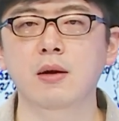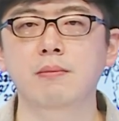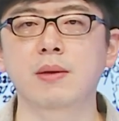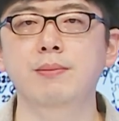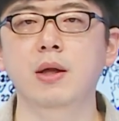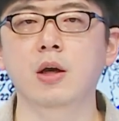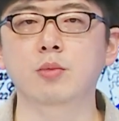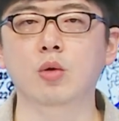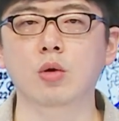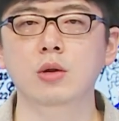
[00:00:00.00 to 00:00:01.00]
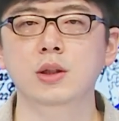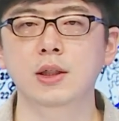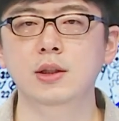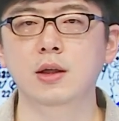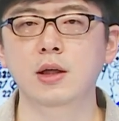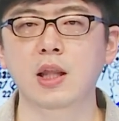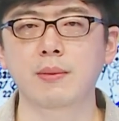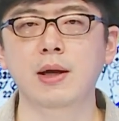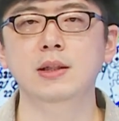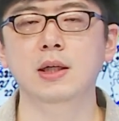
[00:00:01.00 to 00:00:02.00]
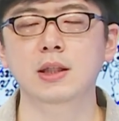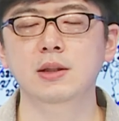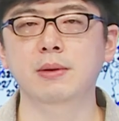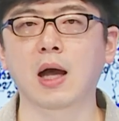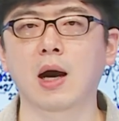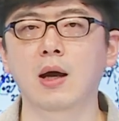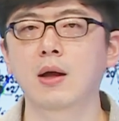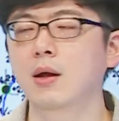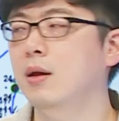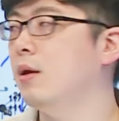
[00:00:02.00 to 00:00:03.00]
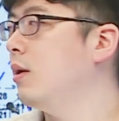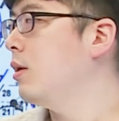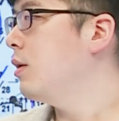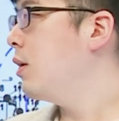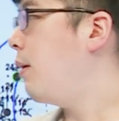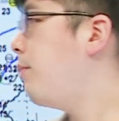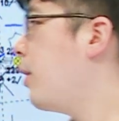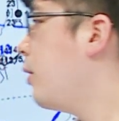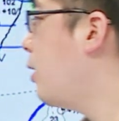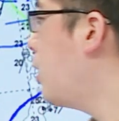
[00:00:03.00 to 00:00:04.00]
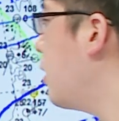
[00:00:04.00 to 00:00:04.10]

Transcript: 비 피해 없도록 철저히 대비하셔야겠습니다. 한편